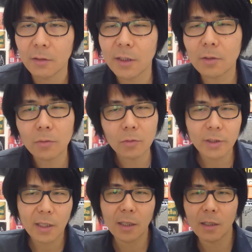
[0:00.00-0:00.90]
でその
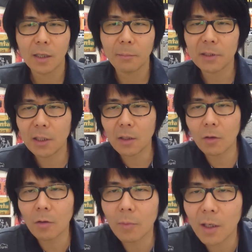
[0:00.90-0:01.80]
ねまた
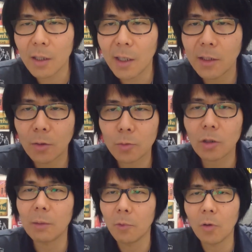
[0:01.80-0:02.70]
細かい概要と
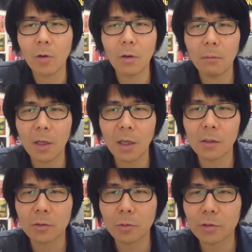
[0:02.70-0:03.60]
かも
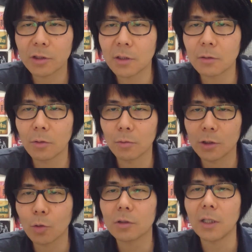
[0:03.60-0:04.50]
独身ナウの方
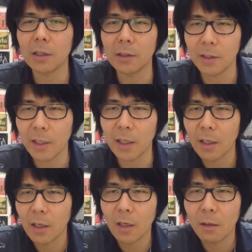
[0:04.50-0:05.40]
で撮ったんで、
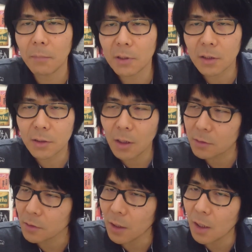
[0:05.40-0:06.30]
また浅
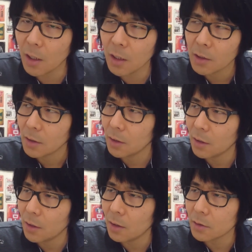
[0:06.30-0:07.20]
川君が、
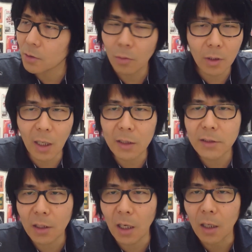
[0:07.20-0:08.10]
今日か明
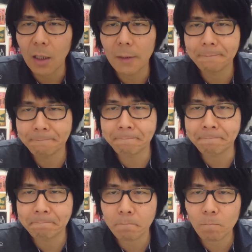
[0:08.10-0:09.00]
日か
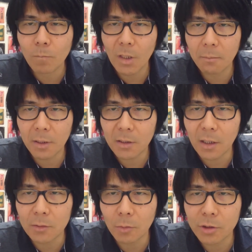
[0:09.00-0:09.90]
ま
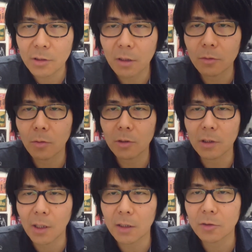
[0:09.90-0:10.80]
た独身ナウの方
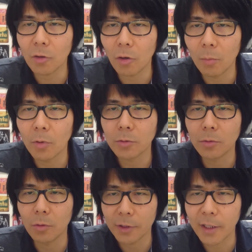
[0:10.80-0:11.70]
で流すと思う
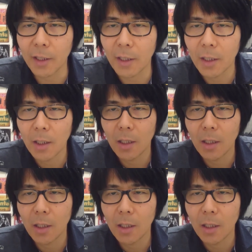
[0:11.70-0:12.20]
ので、